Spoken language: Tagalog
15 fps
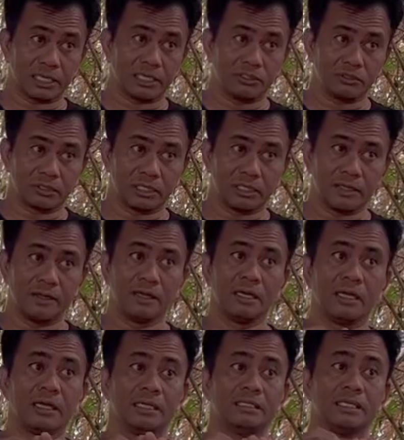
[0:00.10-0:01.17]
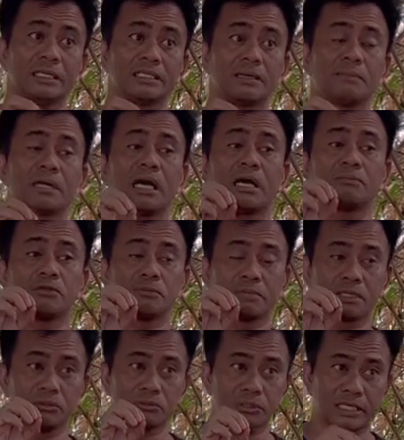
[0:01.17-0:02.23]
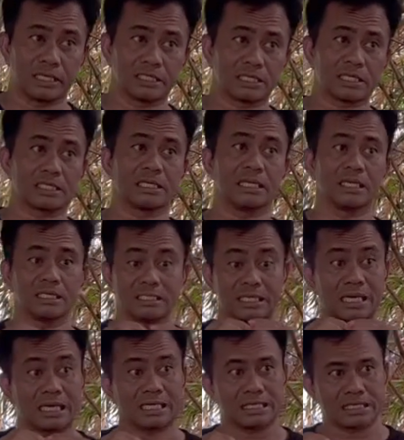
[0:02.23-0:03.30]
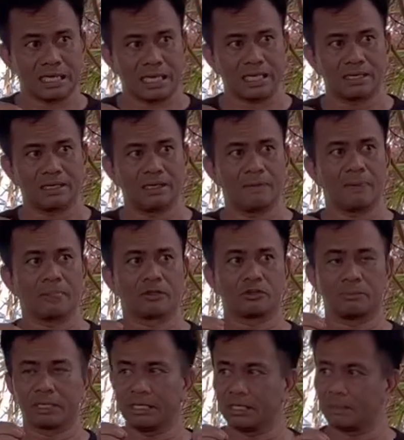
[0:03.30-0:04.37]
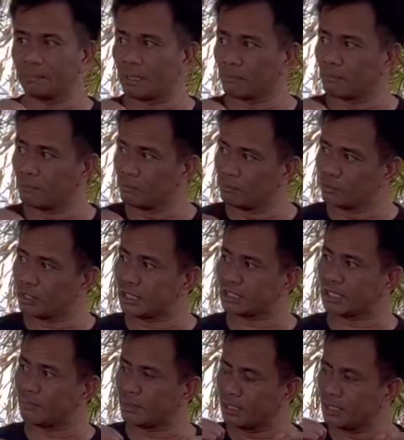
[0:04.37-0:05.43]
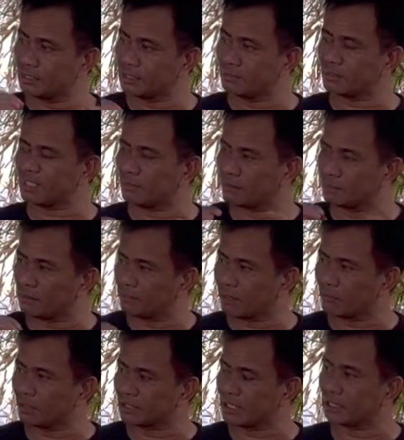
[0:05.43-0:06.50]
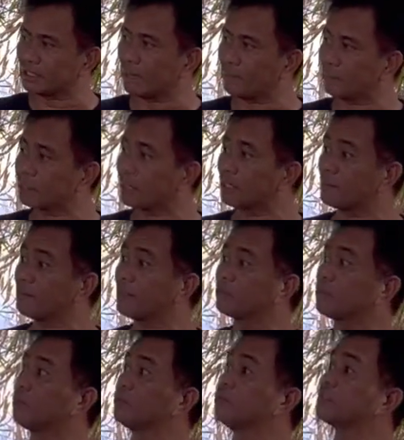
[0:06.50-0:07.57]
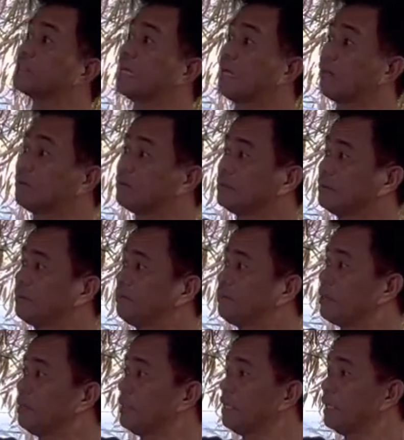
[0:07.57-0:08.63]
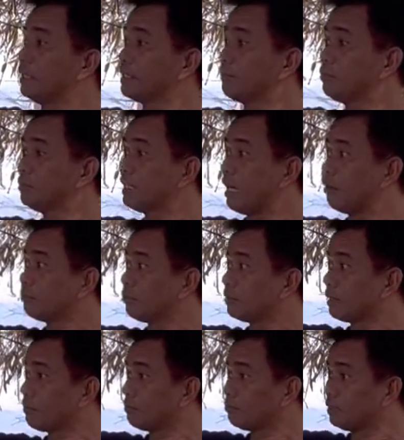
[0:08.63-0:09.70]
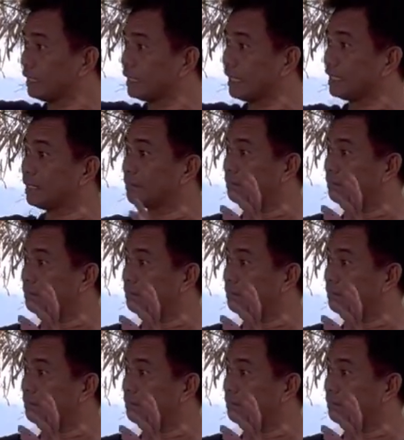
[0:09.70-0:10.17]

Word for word: ng insulin, hindi na siya mag-absorb ng nutrients kasi sira na siya. So manging, mag, na siya, mangingitim na siya, magbabrown na siya, tapos ang epekto nun doon sa dahon. Nakikita mo yung dahon mo, namumula na, na